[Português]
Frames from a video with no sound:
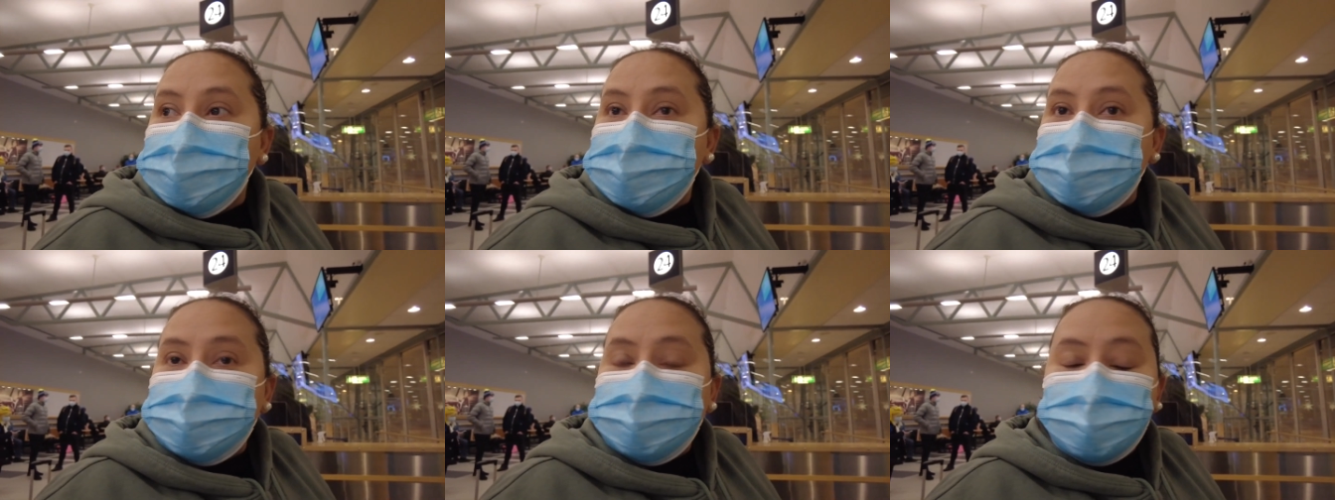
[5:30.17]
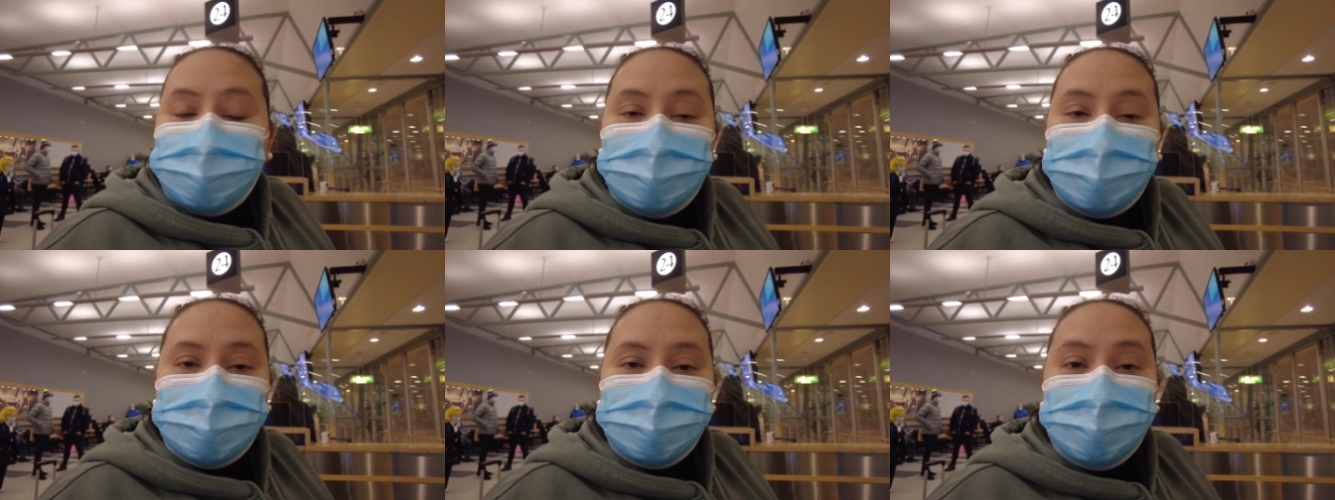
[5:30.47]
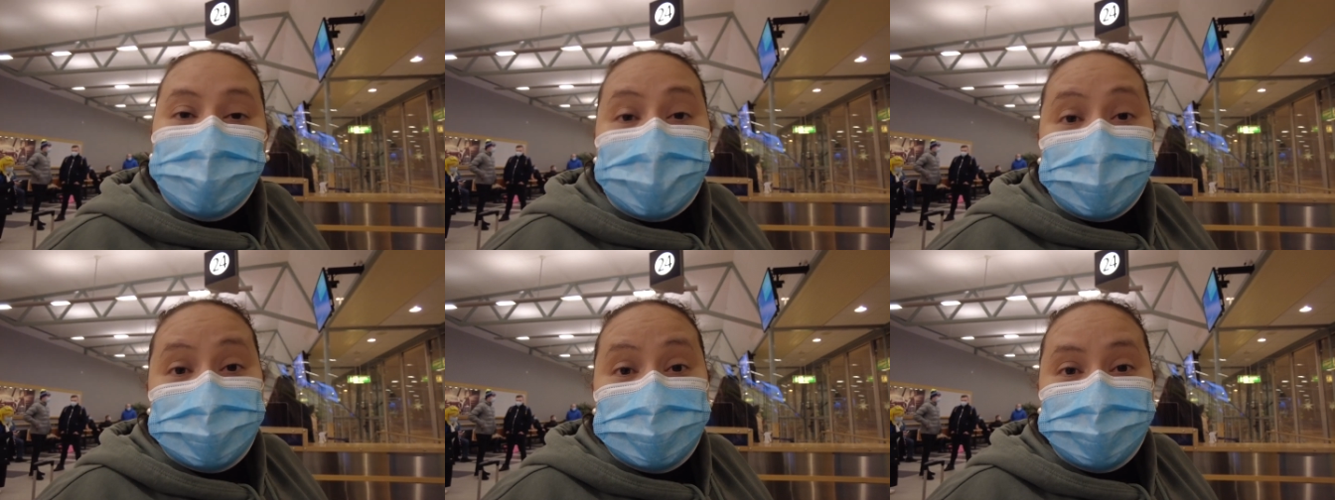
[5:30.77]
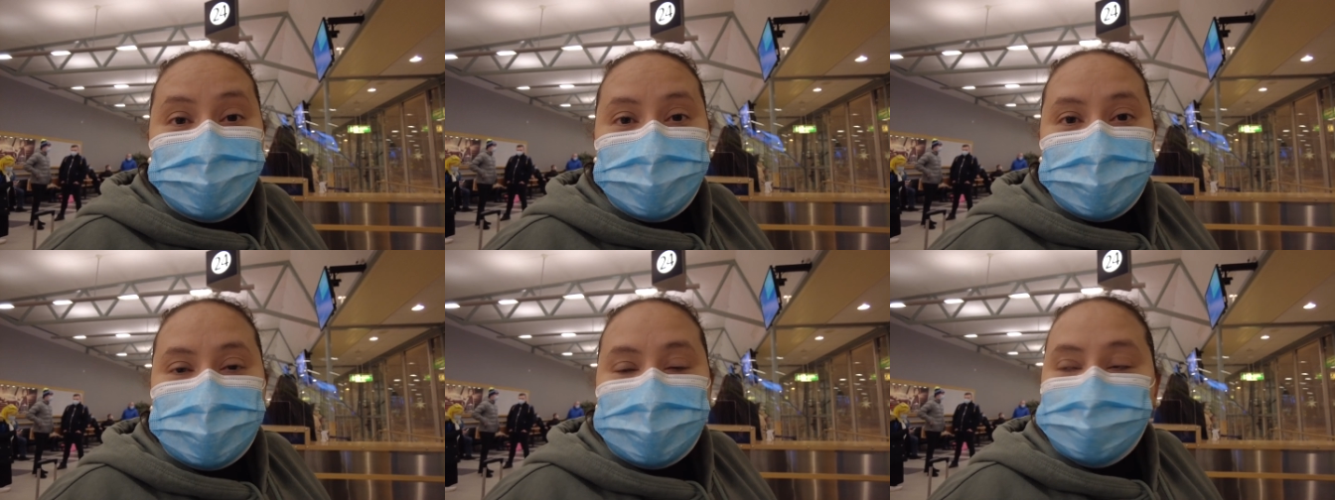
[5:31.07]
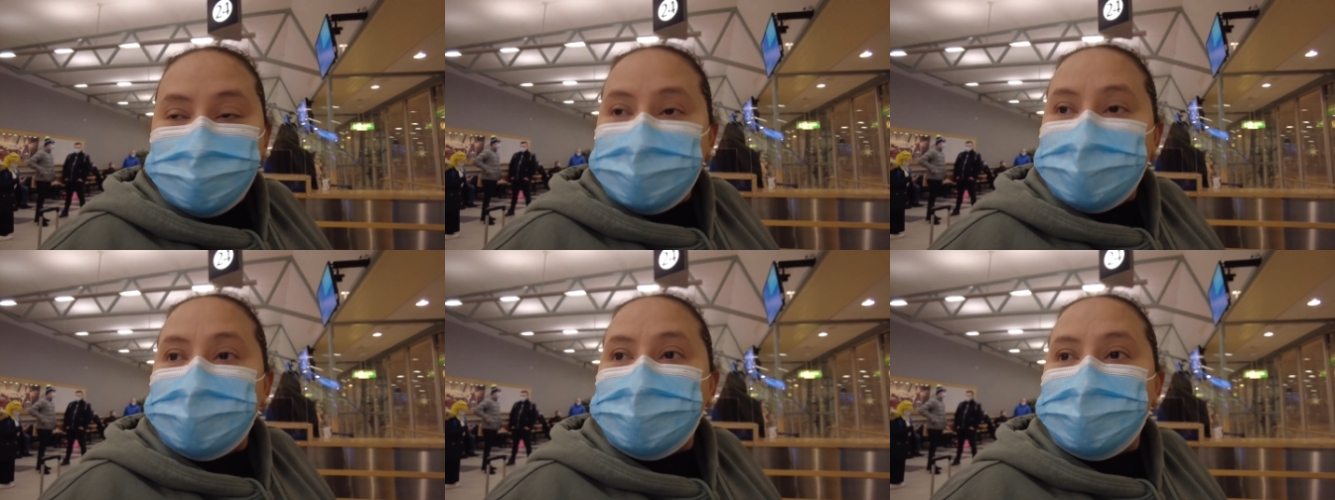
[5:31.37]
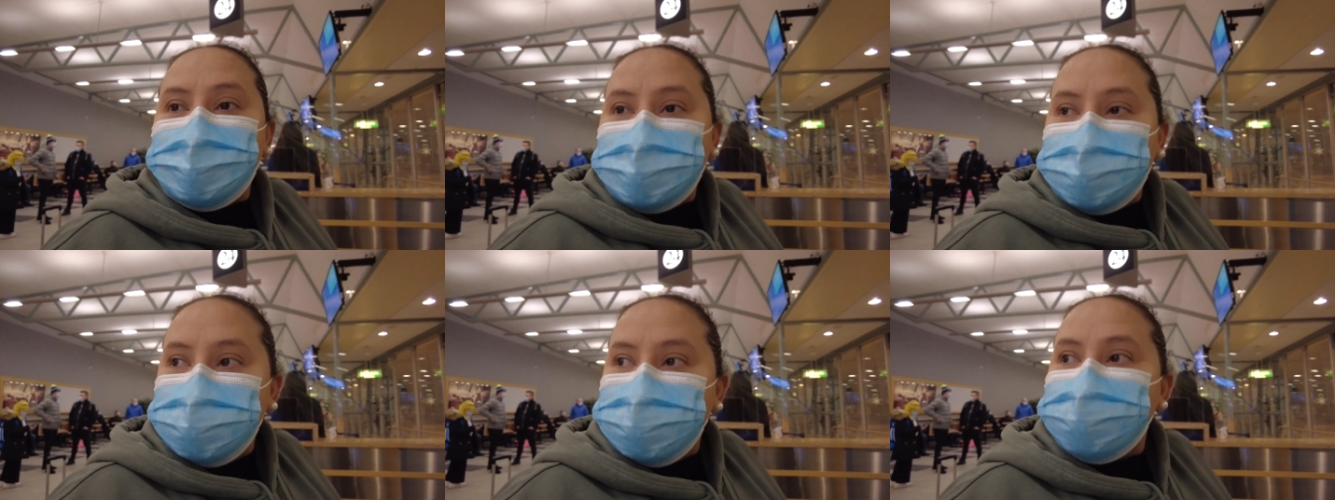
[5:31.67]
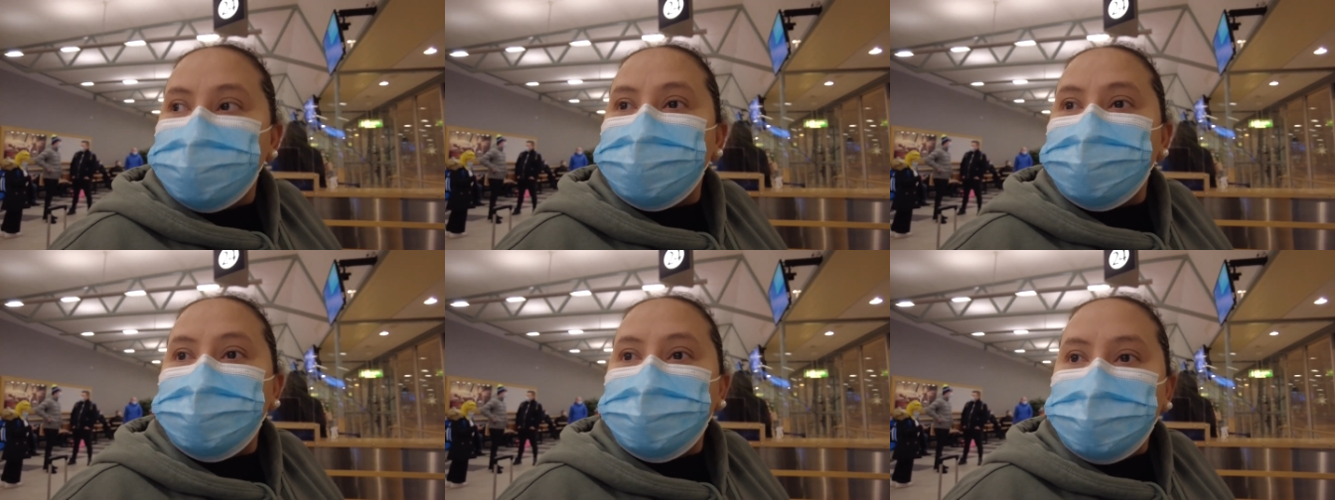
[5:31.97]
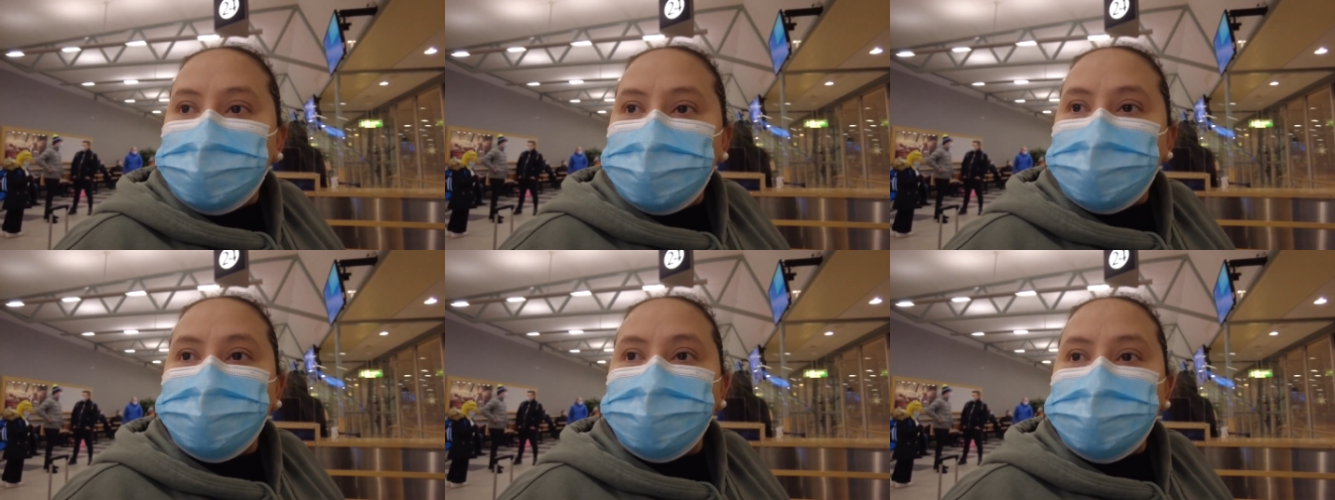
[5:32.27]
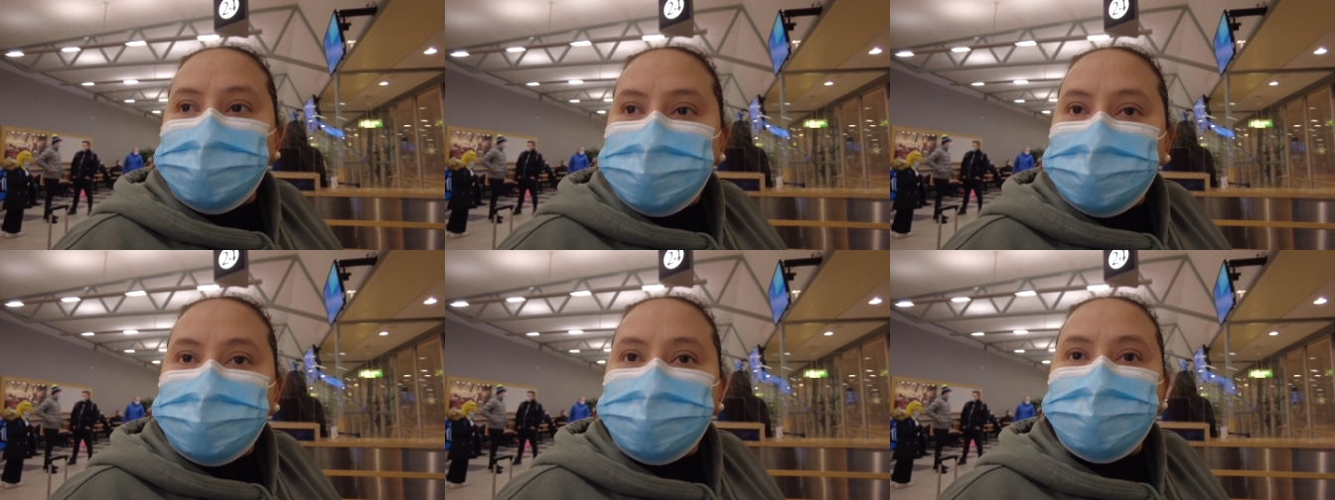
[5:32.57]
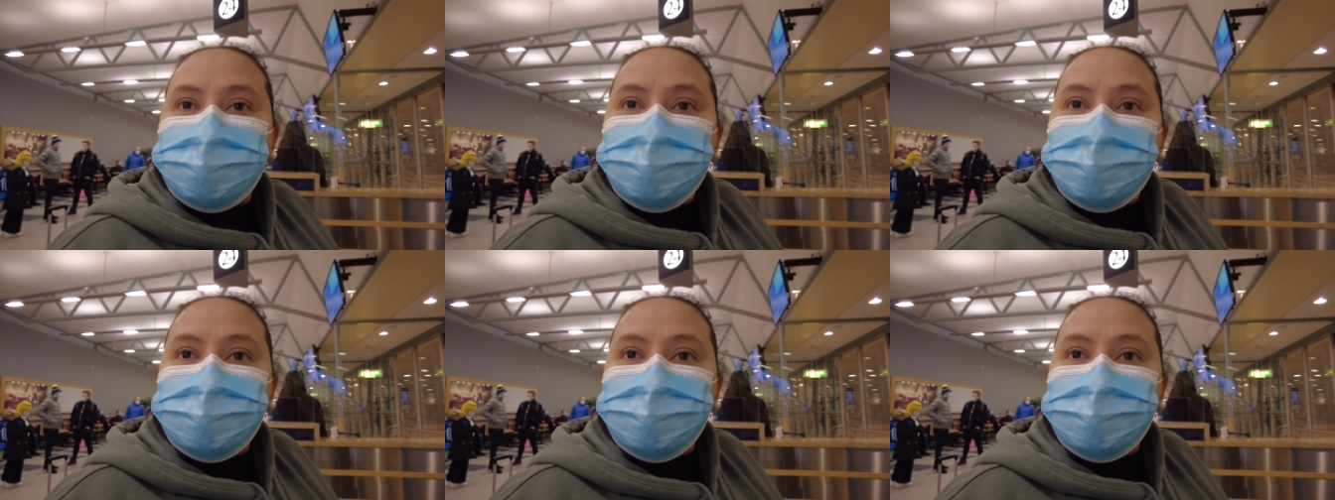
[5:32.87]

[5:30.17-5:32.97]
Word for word: 5 minutos para respirar, porque foi com emoção,